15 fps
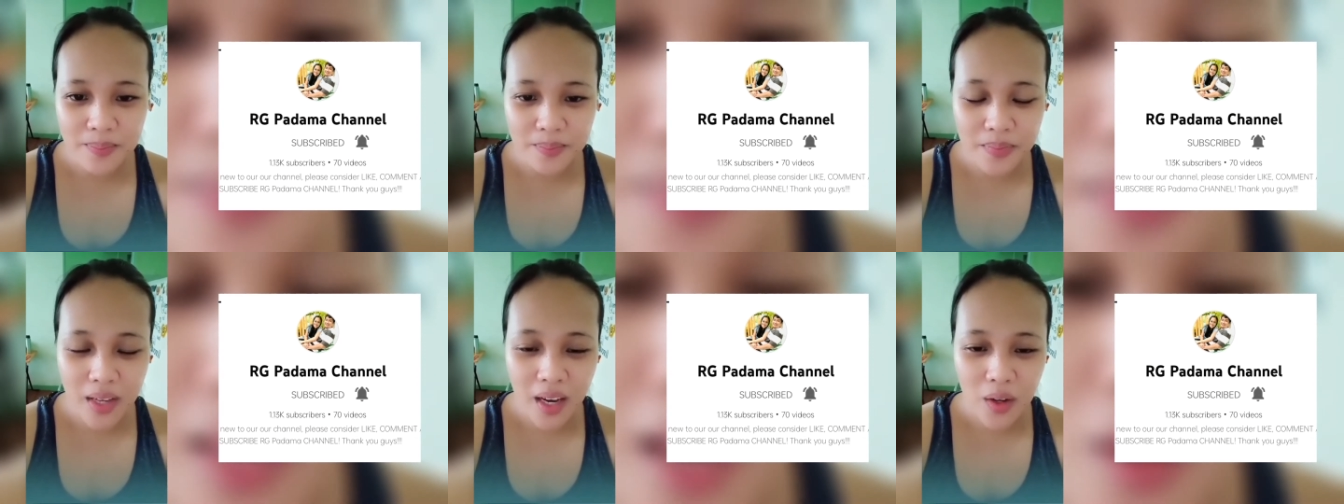
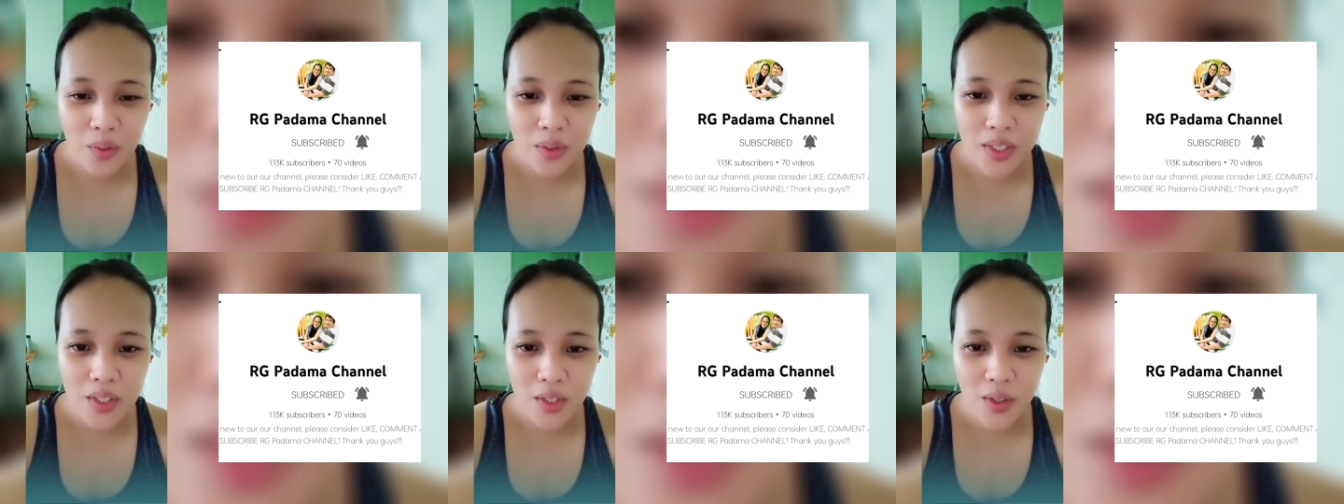ang
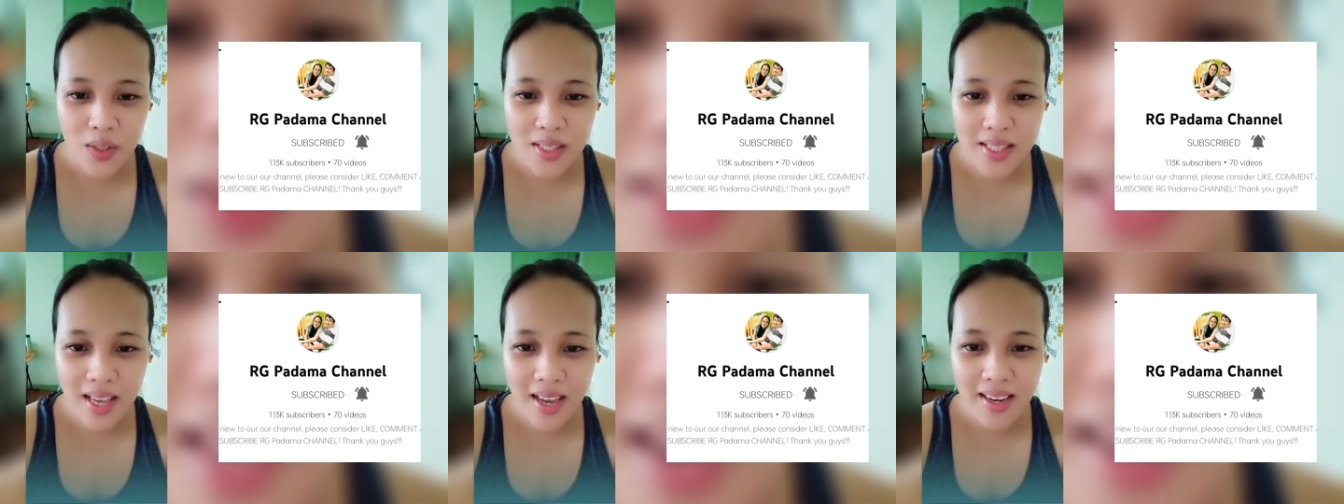wish ko
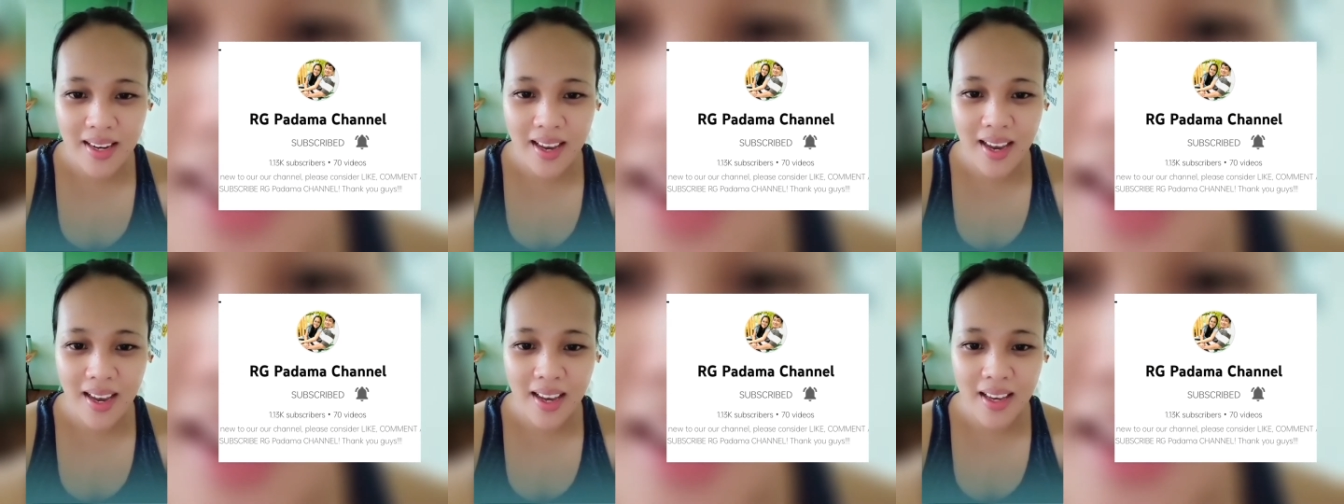sana
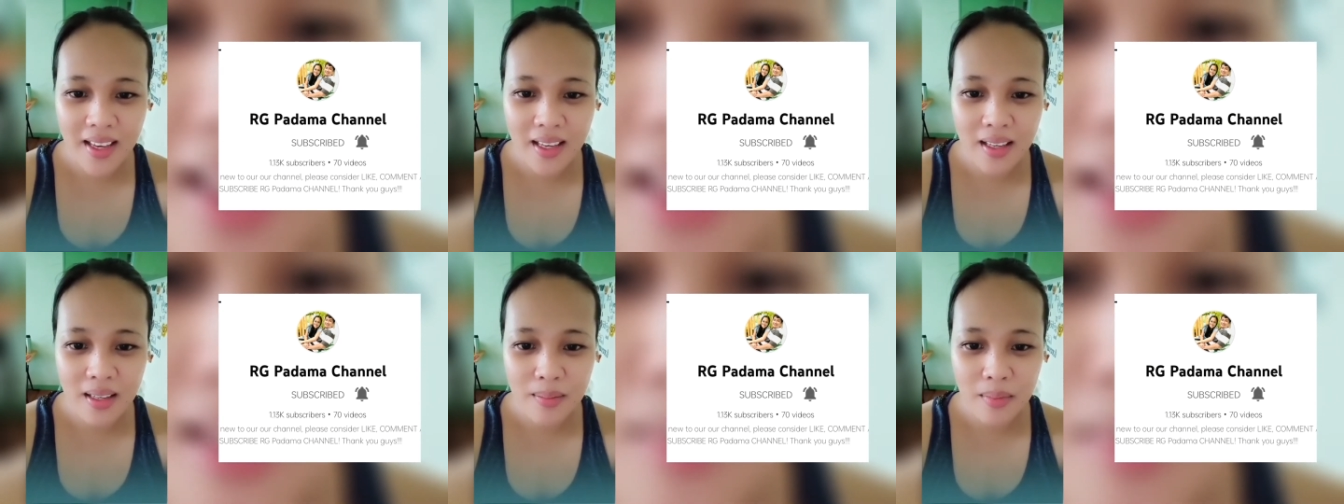
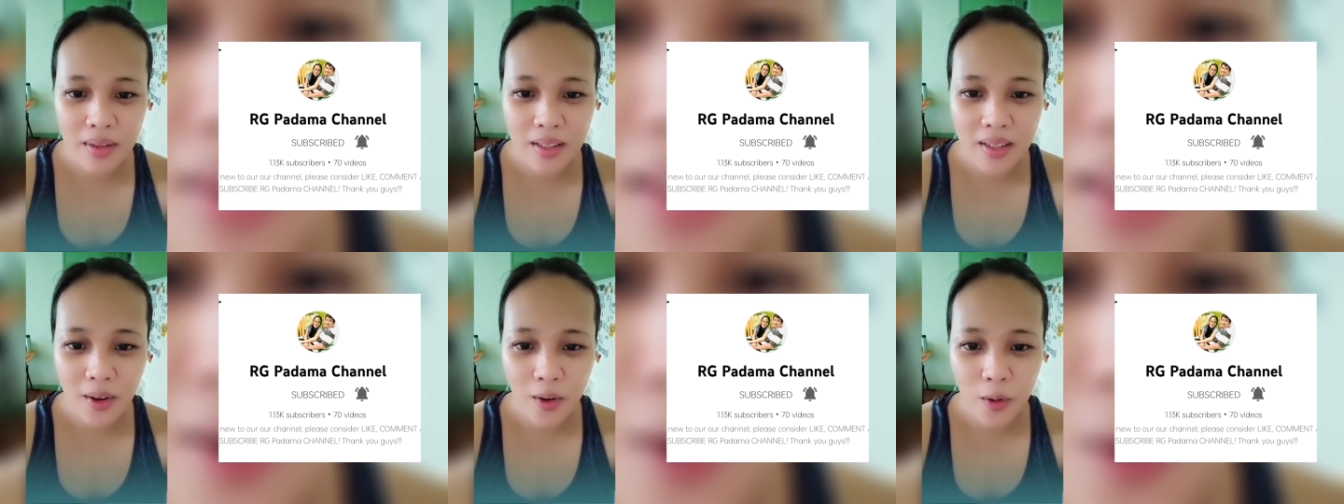ay
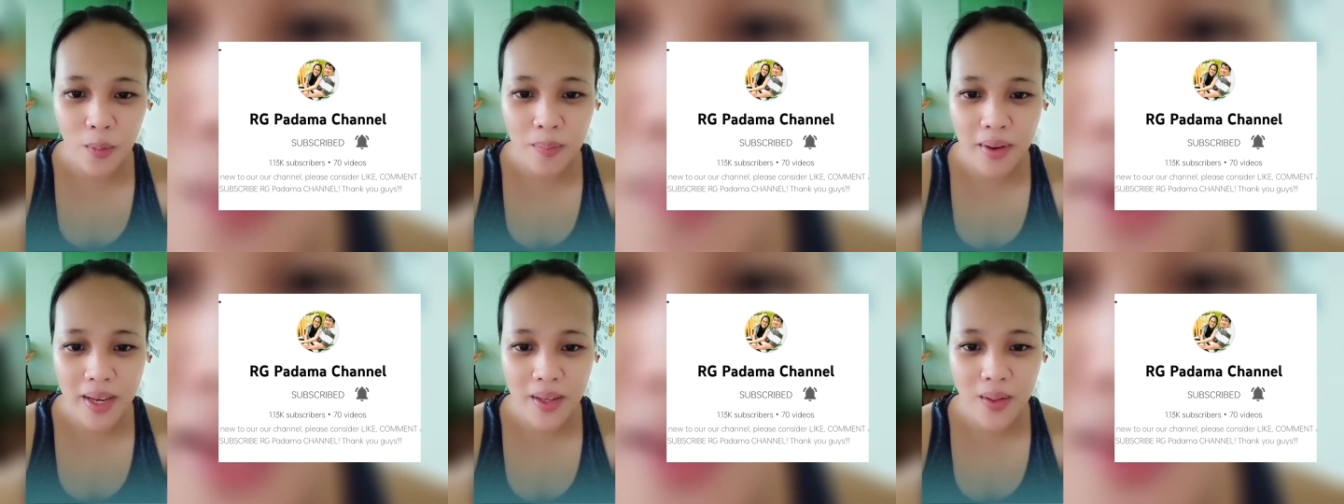mag-grow
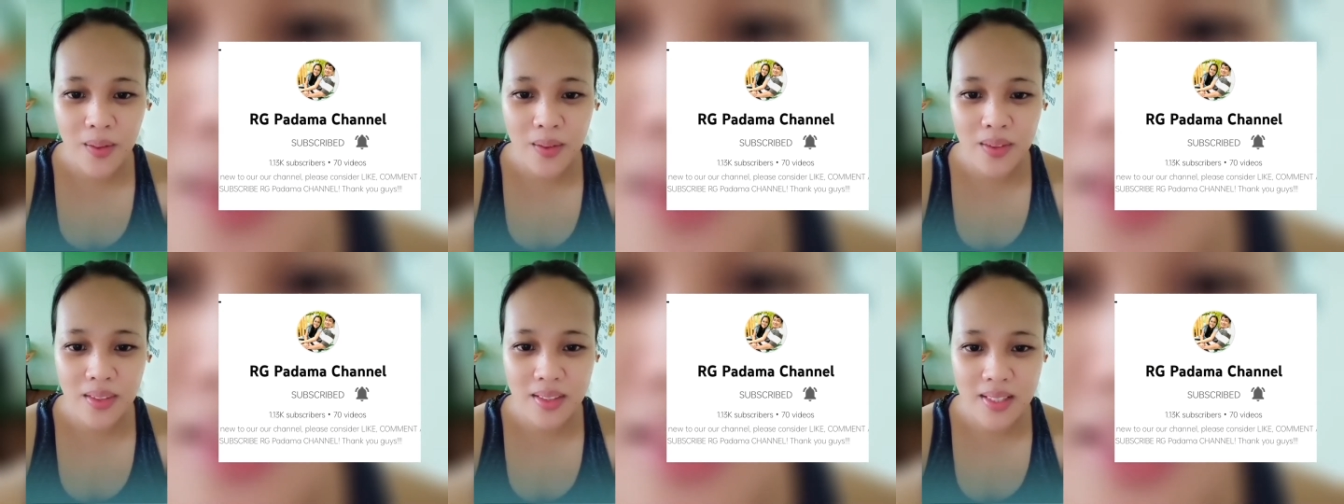pa
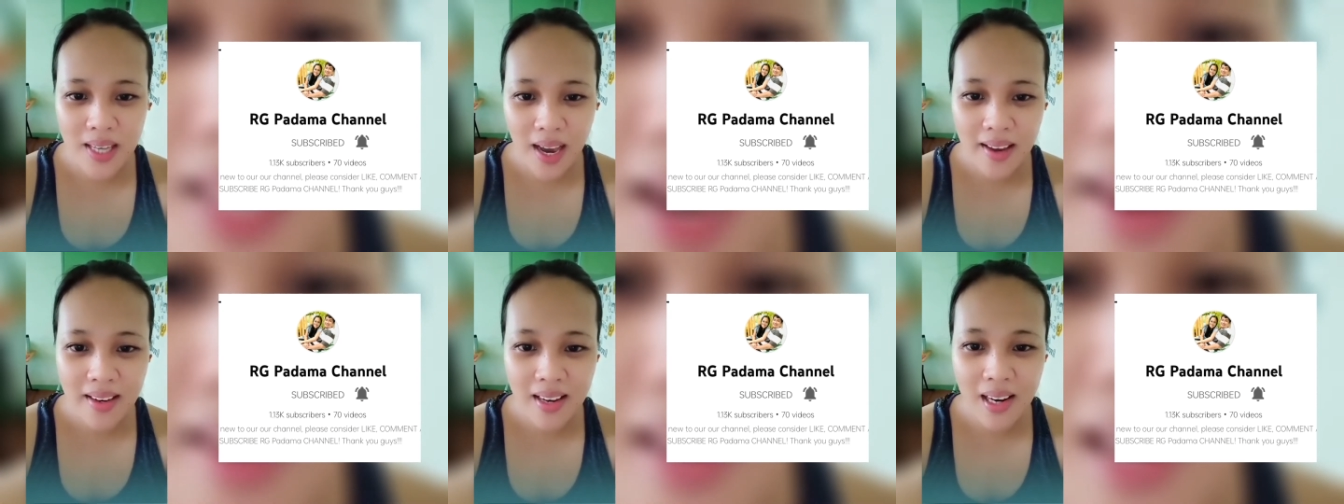yung
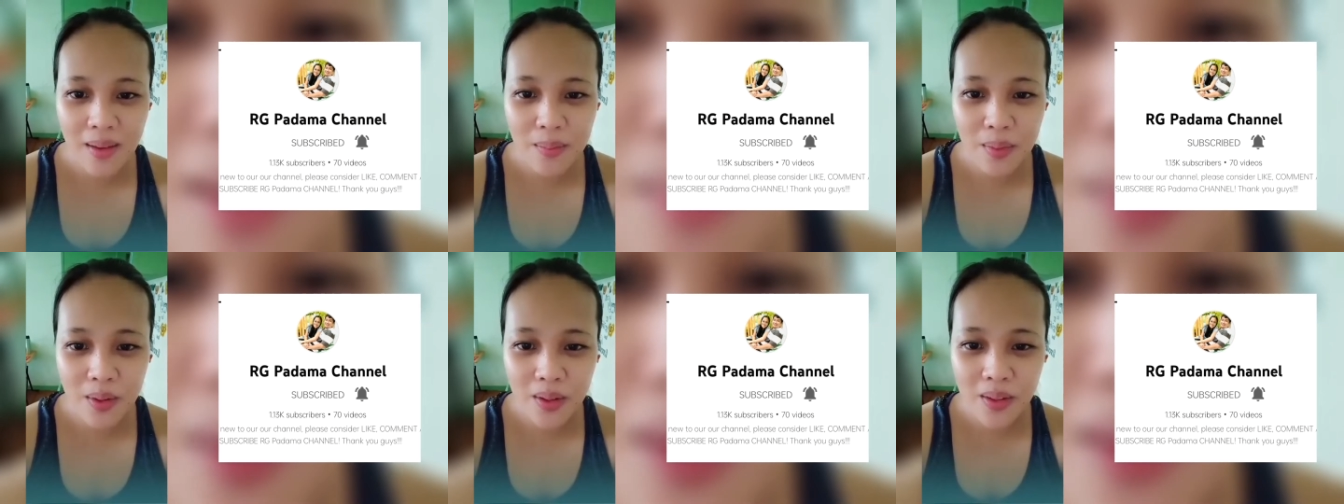channel
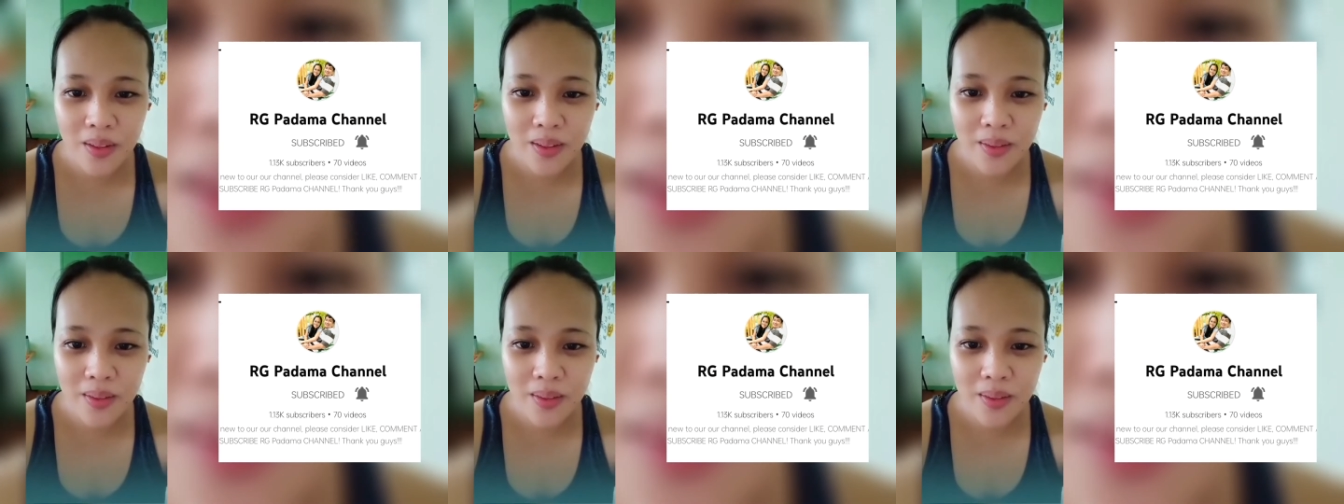mo